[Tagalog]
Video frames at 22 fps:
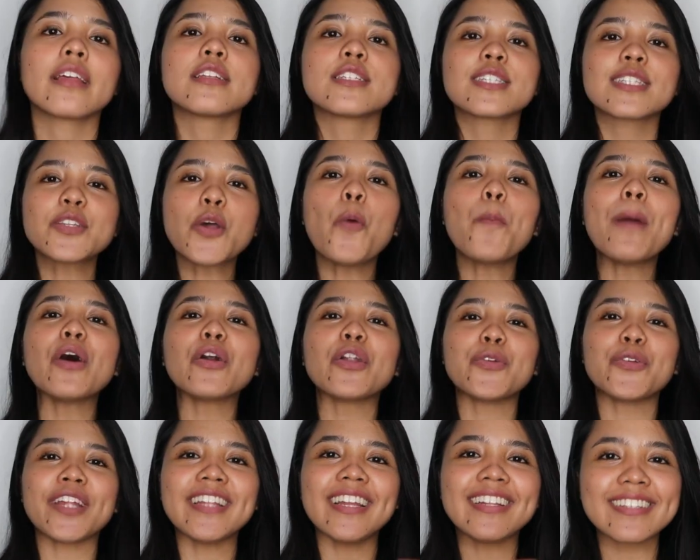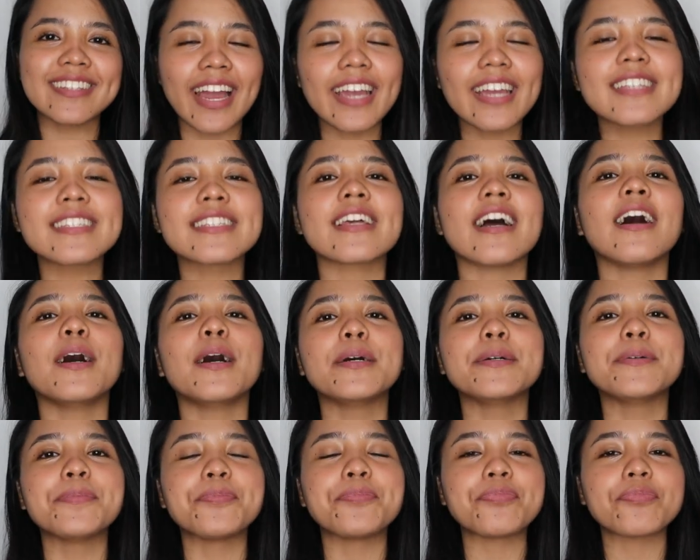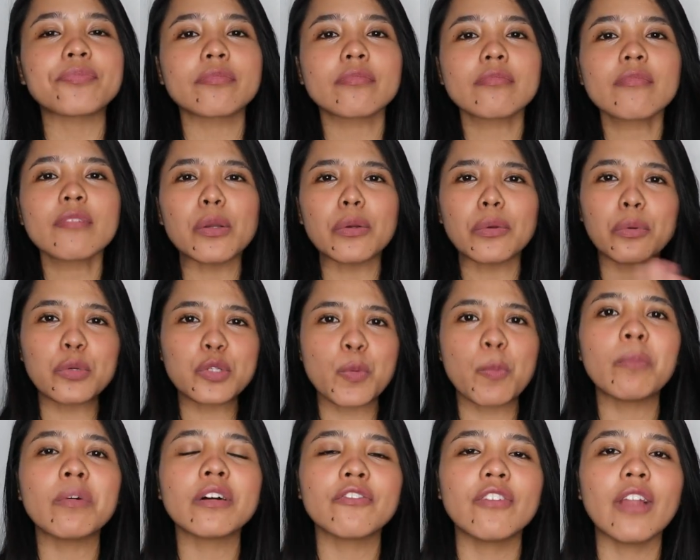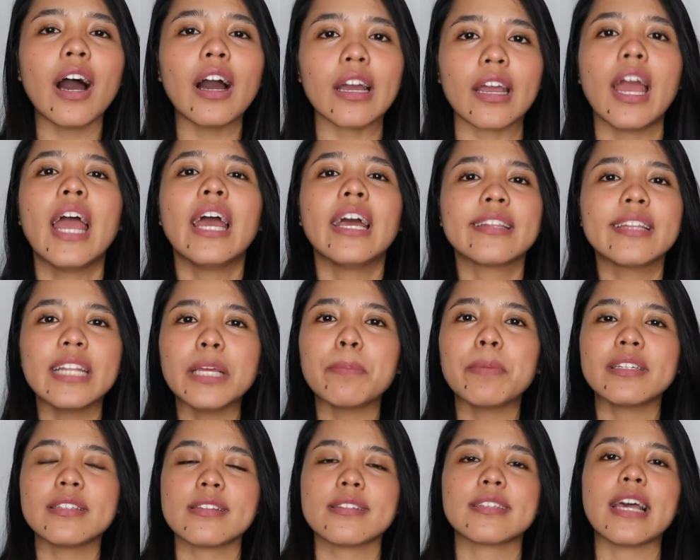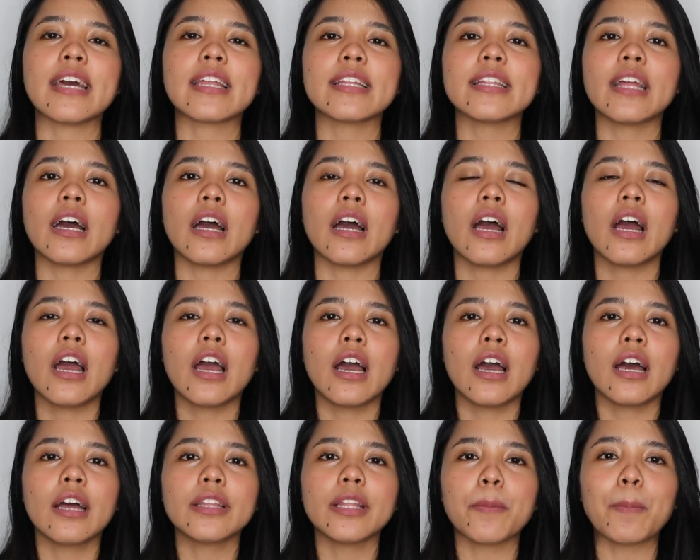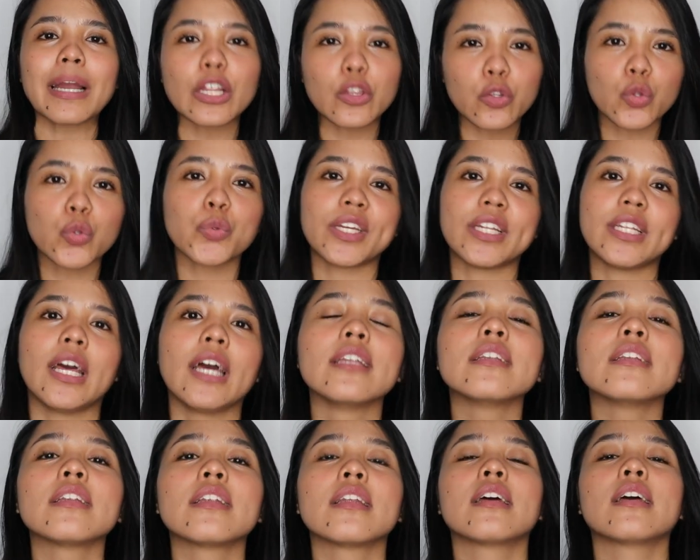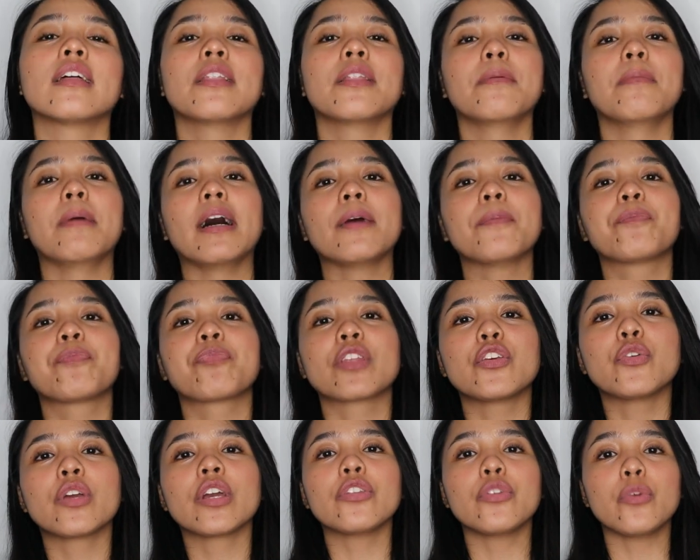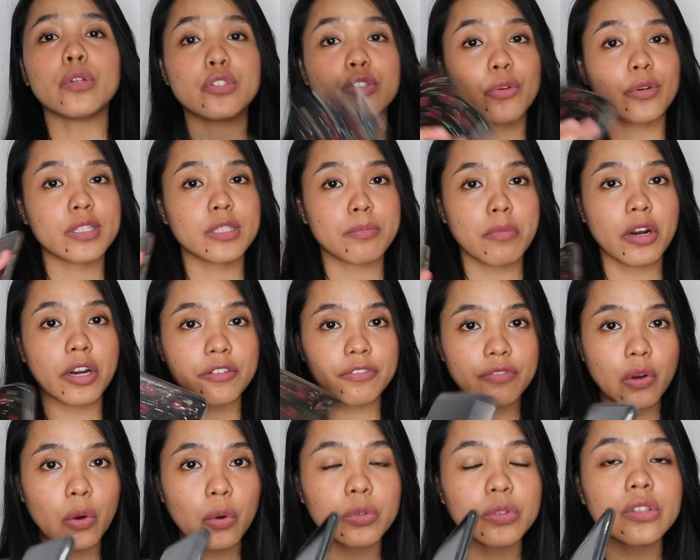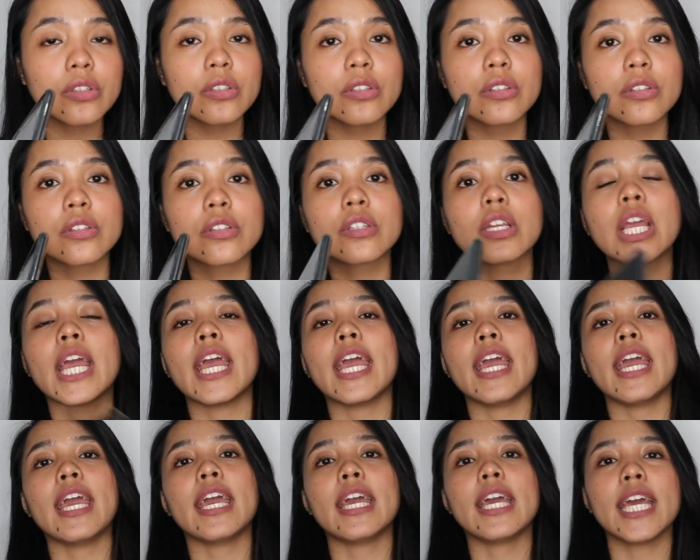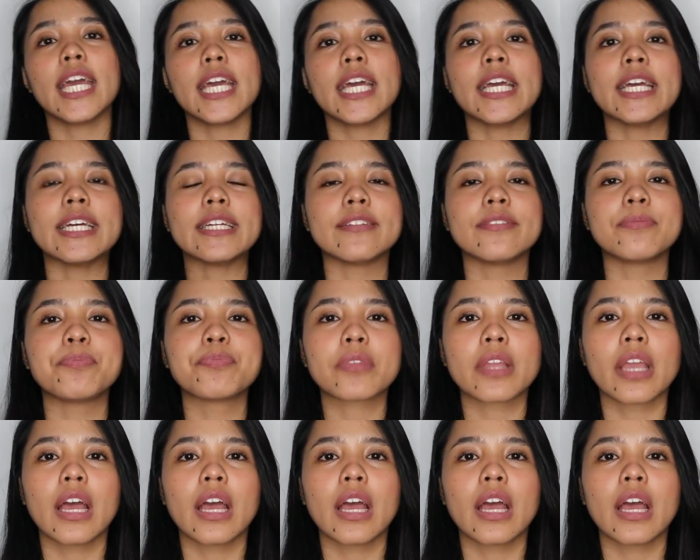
So, maano to tanan guys, um, ang gusto mo mag-vlog, dili ba necessary na napaliton to tanan, ba? Diba? You can use your smartphone and